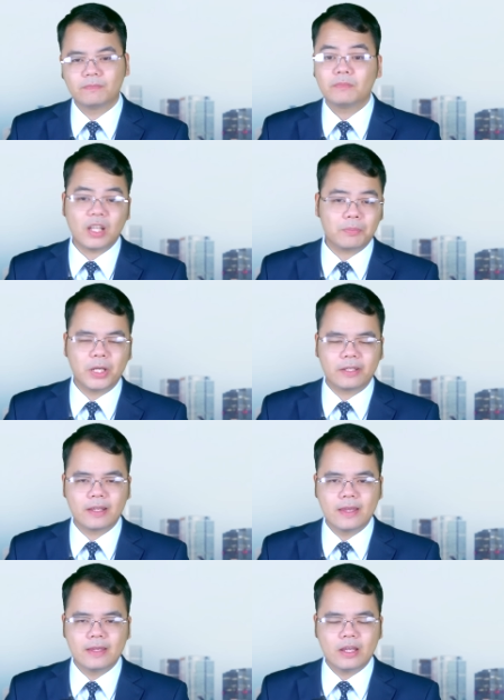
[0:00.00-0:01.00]
Đặc biệt,
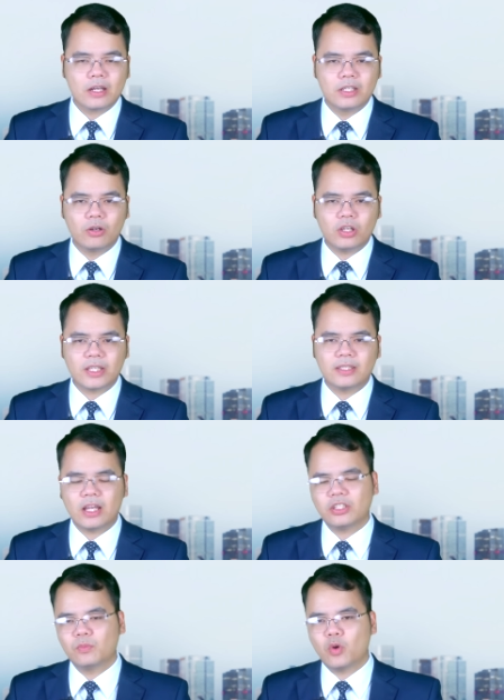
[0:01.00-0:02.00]
điều đó xảy ra
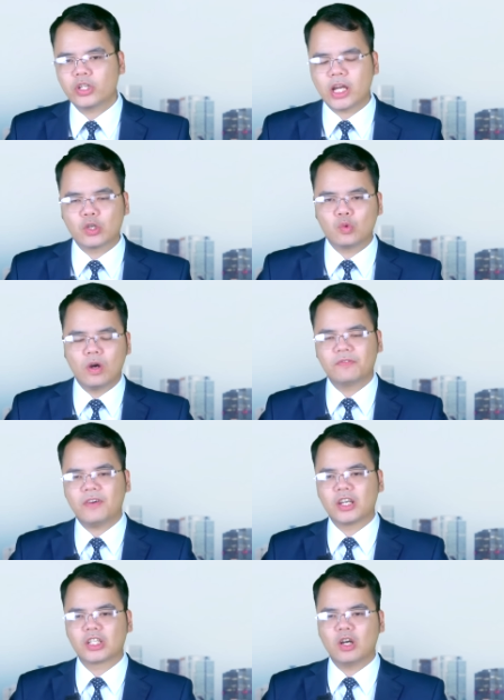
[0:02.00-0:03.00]
trong bối cảnh cuộc
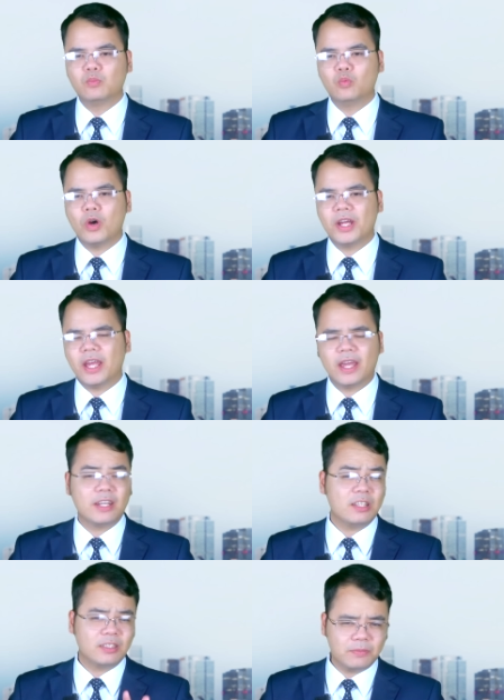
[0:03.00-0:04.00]
phản công mùa hè
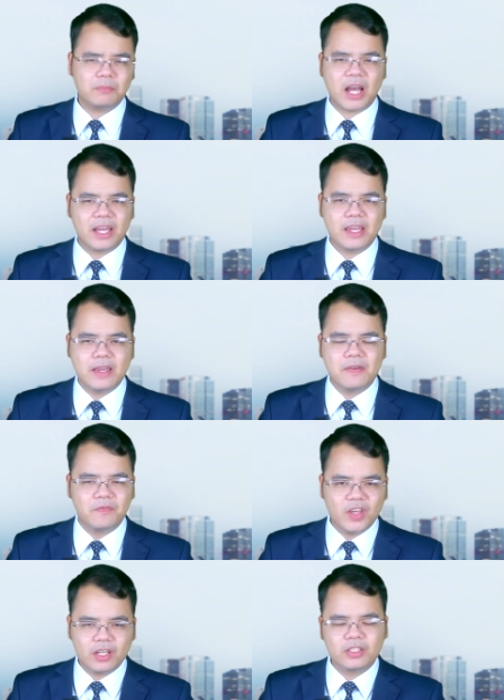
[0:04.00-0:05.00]
đã thất bại,
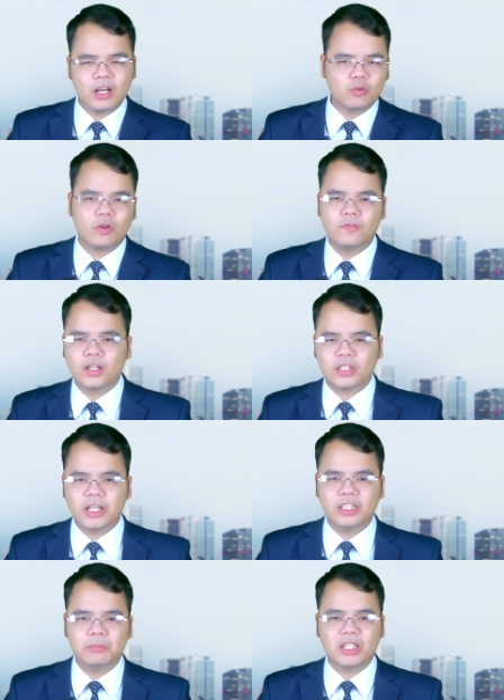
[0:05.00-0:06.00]
viện trợ của phương Tây
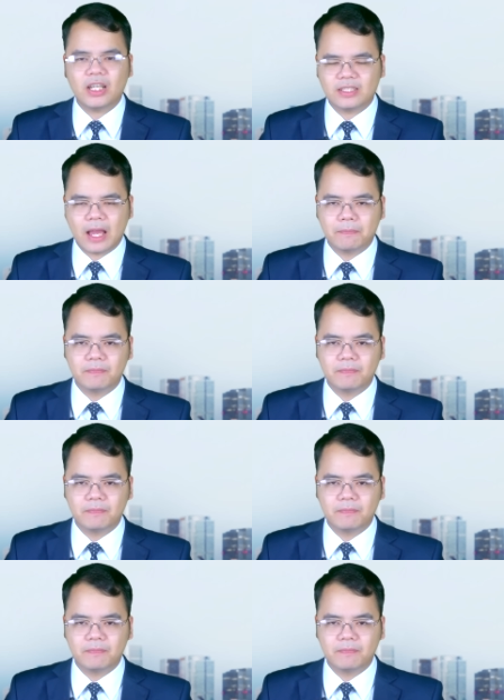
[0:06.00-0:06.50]
thì bị cắt giảm,